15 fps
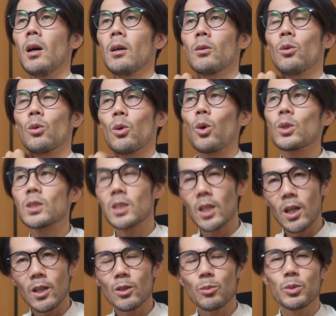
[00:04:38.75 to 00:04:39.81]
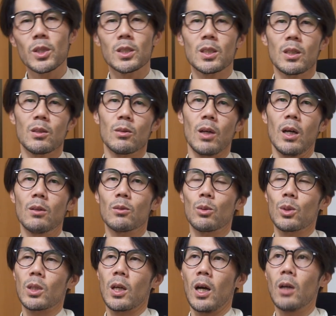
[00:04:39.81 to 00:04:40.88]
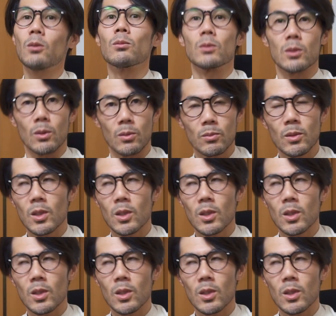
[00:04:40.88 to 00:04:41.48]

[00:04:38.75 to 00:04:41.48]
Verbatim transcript: こっち側のプレッシャーっていうのはある時があるんですよ。